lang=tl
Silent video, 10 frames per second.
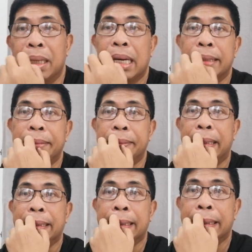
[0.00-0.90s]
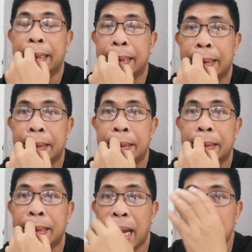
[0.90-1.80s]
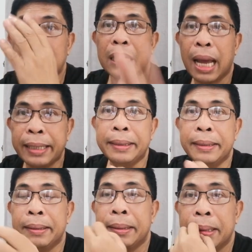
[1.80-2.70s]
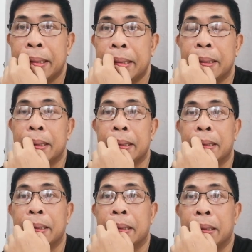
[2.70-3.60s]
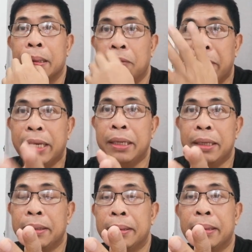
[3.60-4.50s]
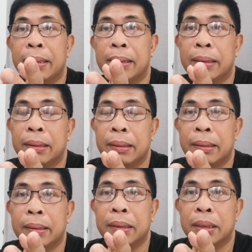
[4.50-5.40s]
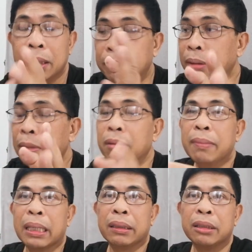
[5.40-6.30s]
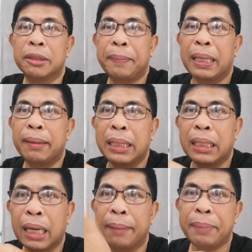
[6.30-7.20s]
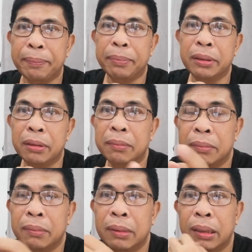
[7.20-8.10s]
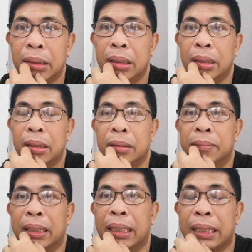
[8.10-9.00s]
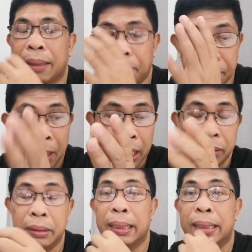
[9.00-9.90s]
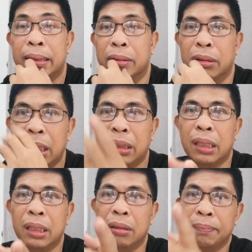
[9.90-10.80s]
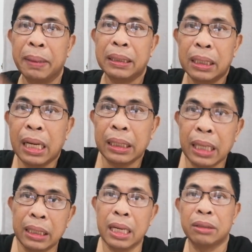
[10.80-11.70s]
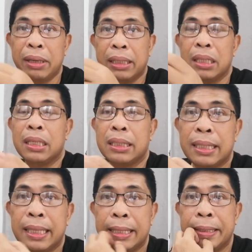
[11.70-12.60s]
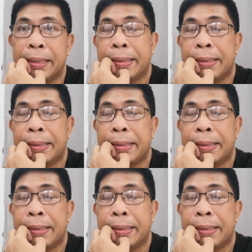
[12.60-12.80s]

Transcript: mga kababayan, na landslide win si Bongbong Marcos para mahirapan po yung mga nagpaplano na ulitin yung pandadaya ng 2016.